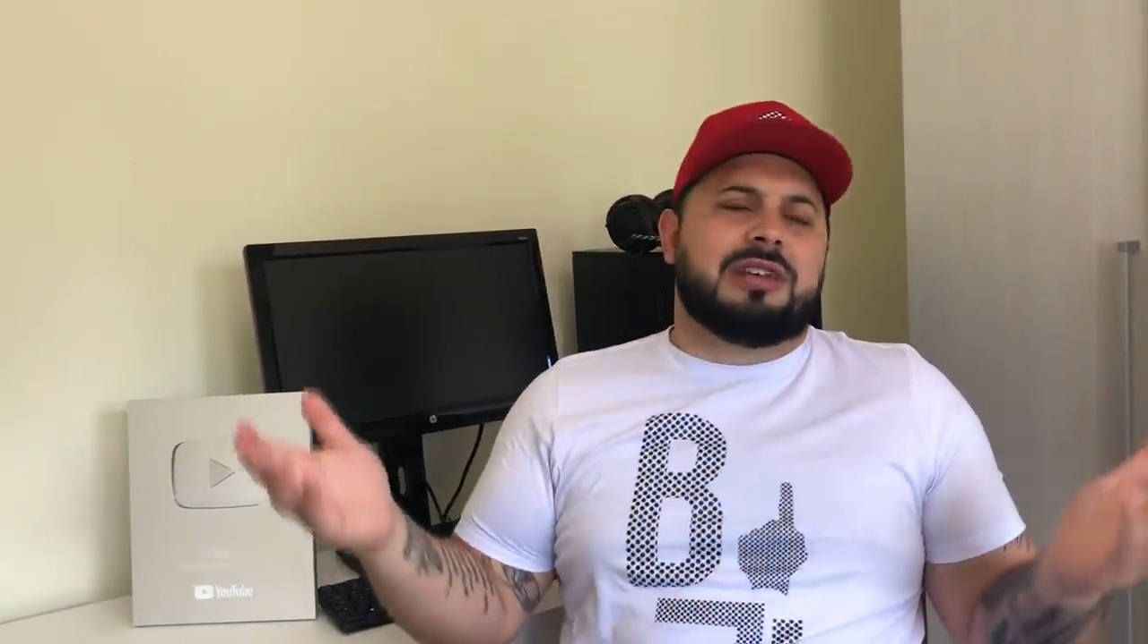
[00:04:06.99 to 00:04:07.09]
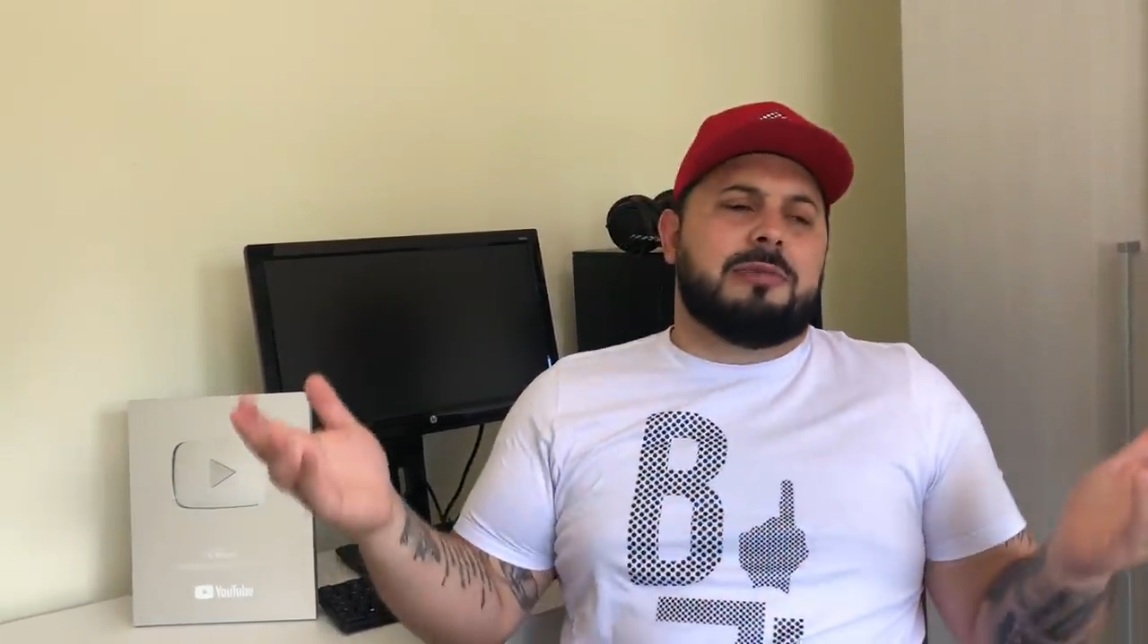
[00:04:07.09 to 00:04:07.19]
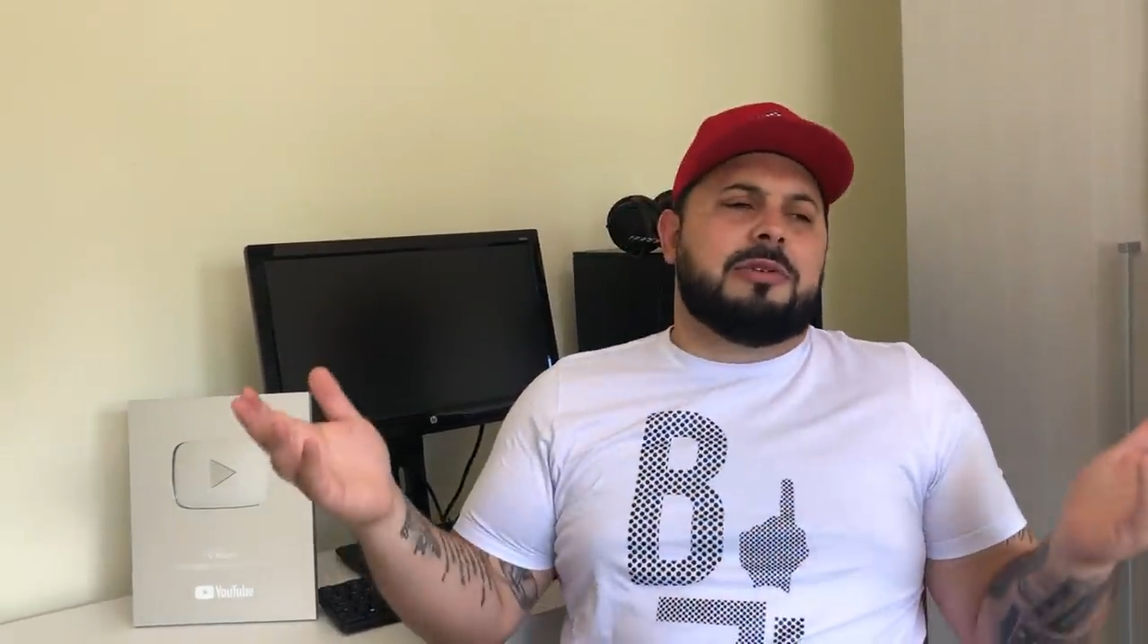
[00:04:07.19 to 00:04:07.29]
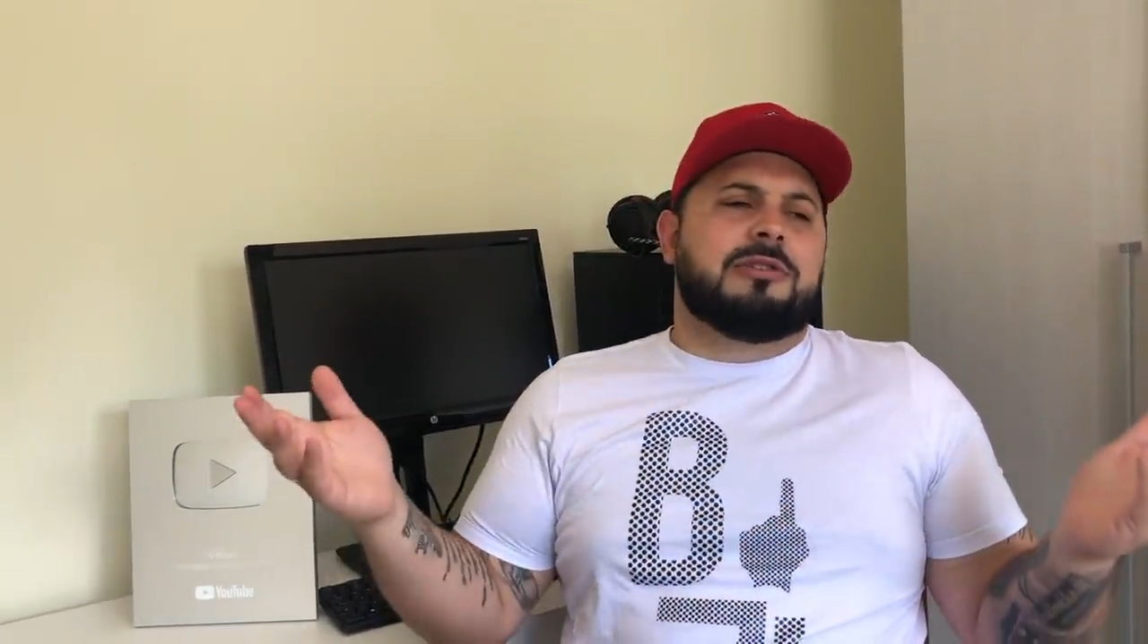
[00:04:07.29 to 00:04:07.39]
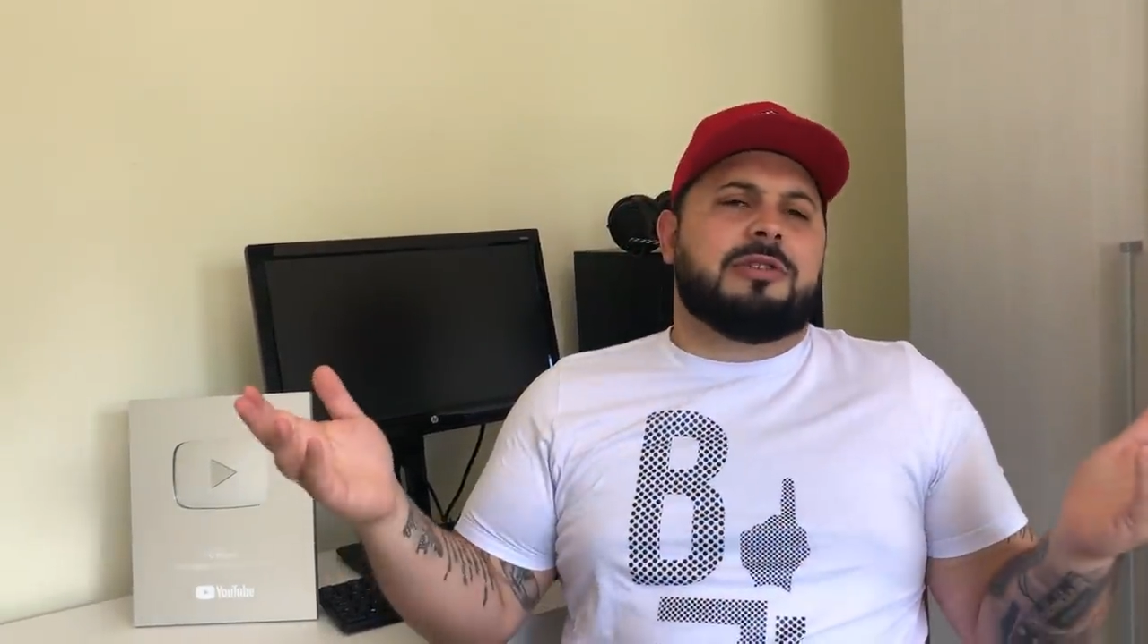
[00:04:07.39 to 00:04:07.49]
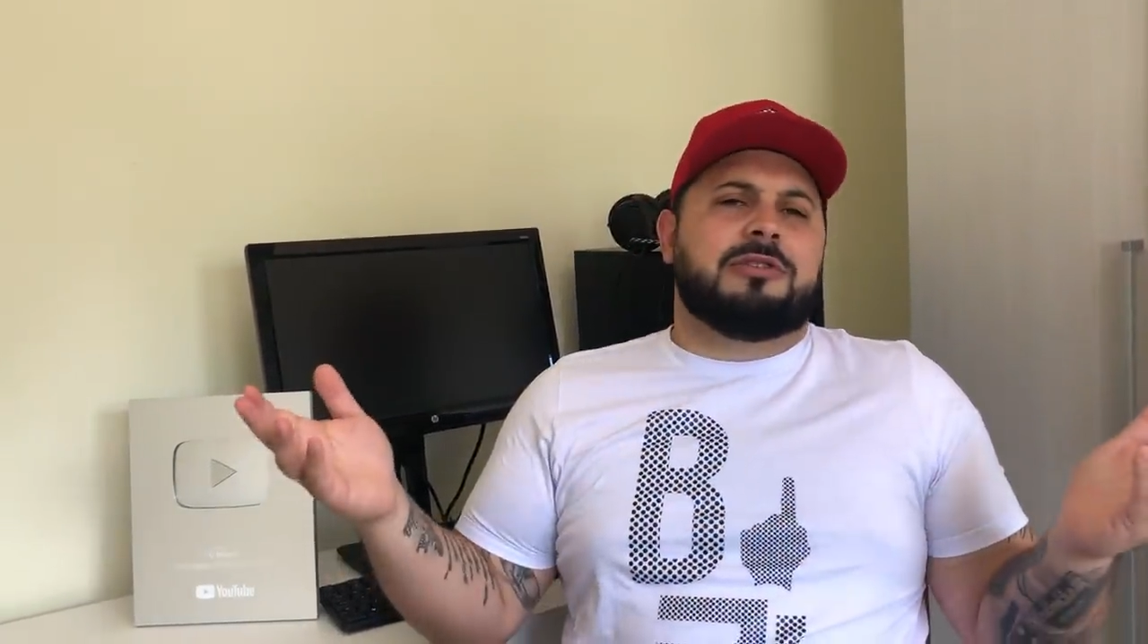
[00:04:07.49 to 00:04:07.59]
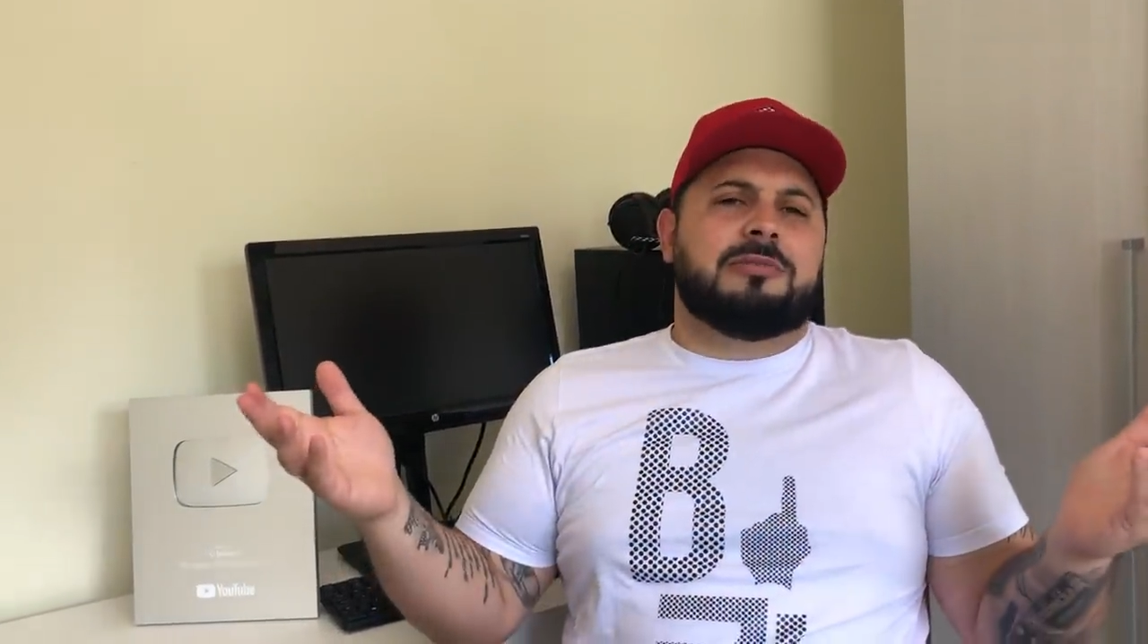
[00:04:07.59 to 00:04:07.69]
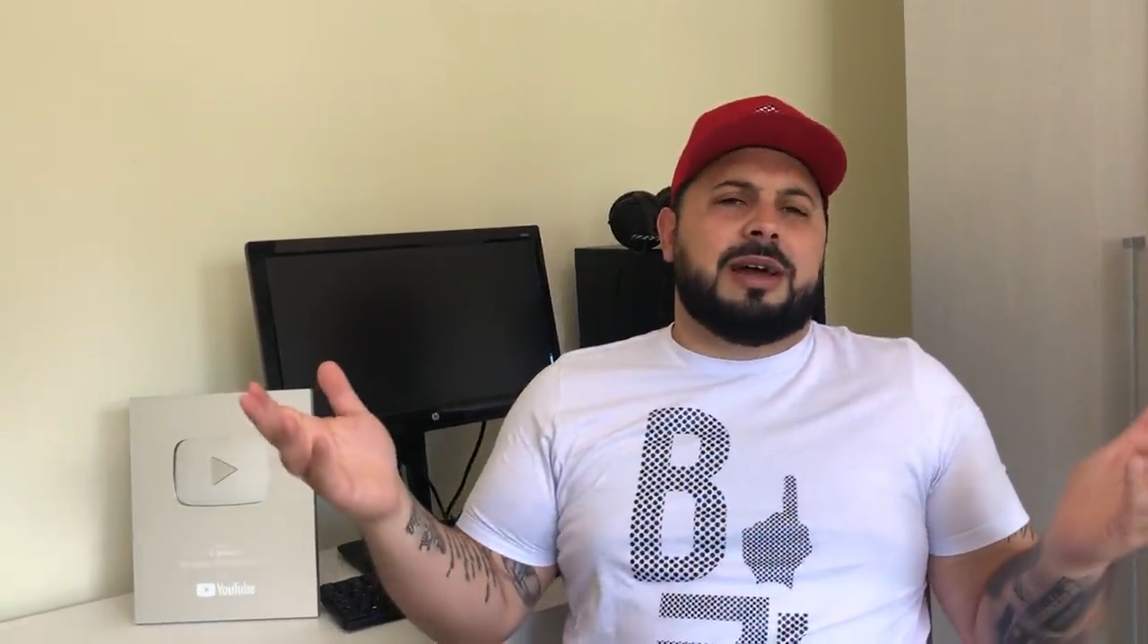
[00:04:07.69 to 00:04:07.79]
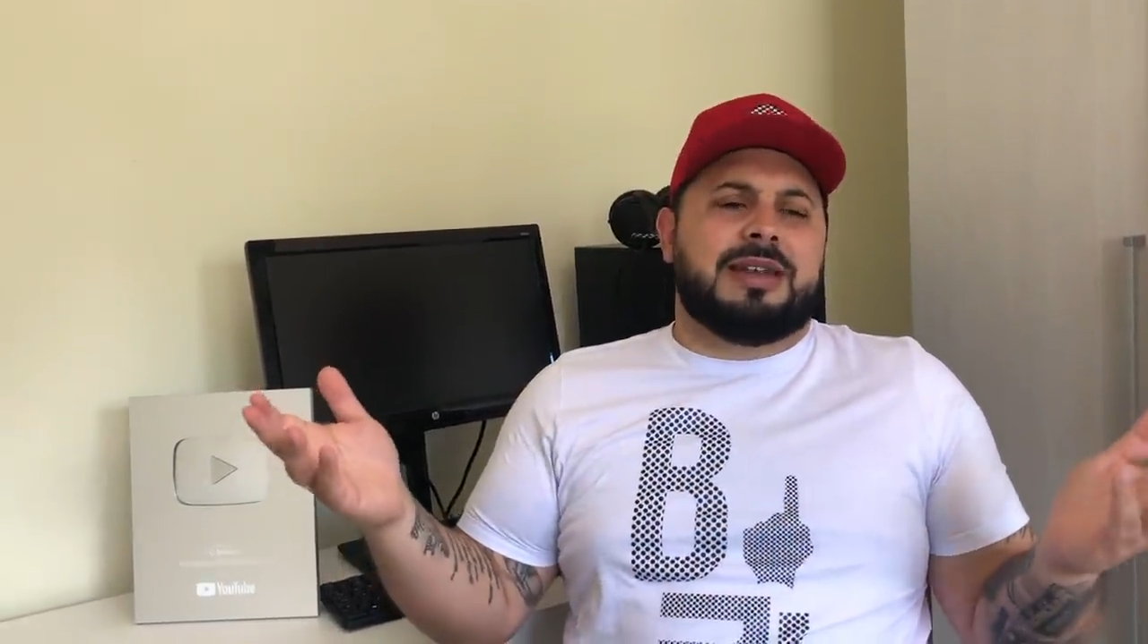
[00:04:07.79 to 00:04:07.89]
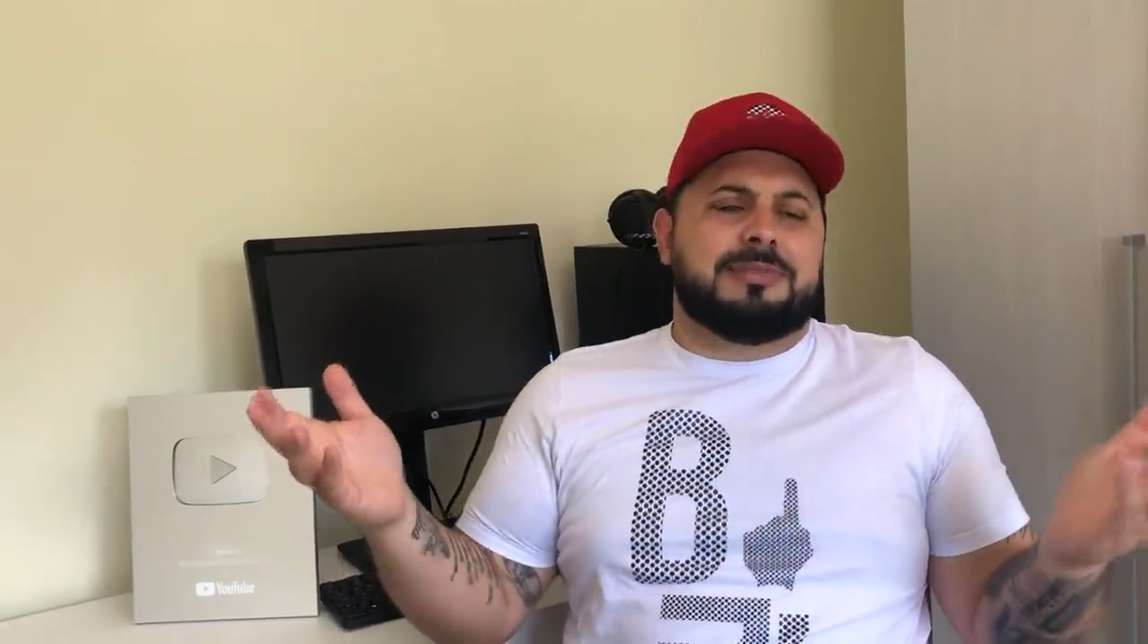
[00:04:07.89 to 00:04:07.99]
sabe que eu jogo
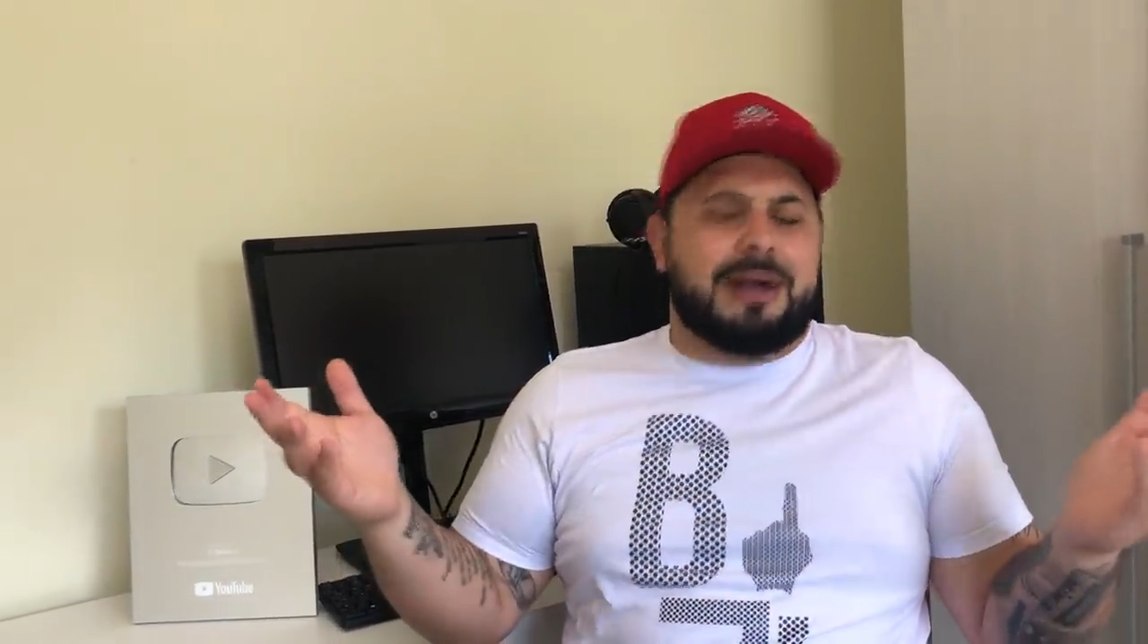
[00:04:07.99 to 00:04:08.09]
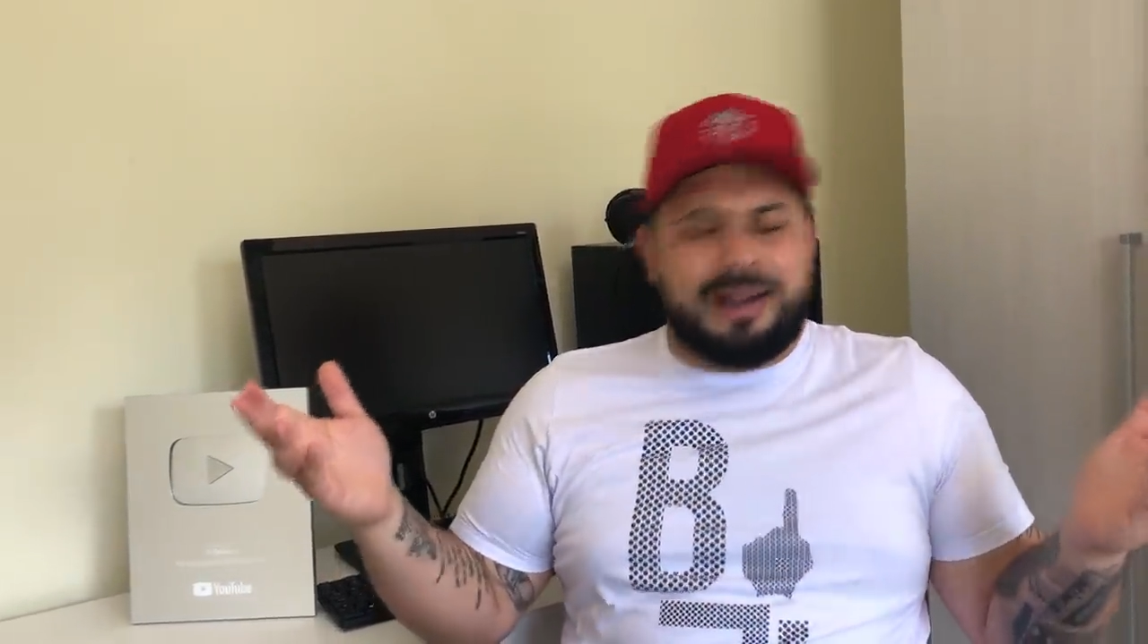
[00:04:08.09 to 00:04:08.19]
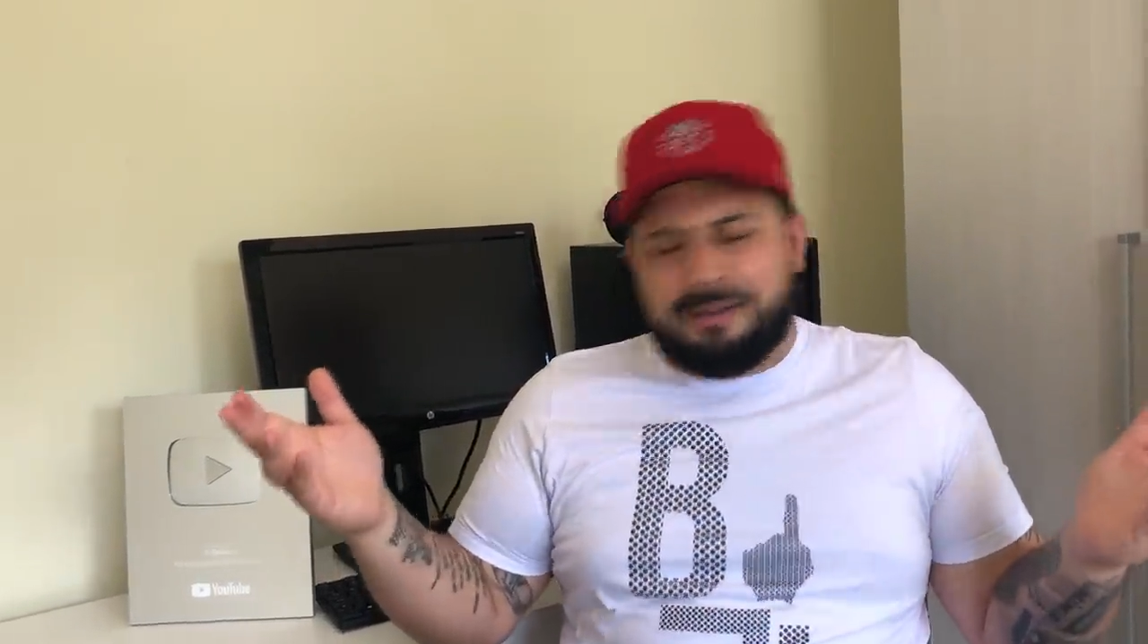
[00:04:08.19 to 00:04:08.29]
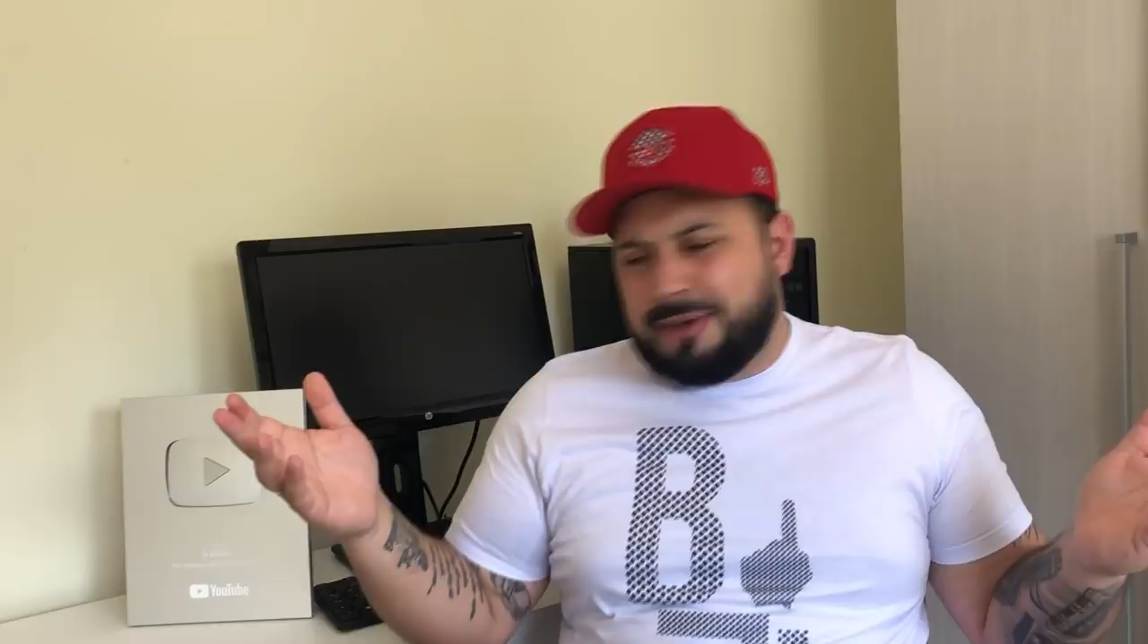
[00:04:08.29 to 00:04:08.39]
demais, para,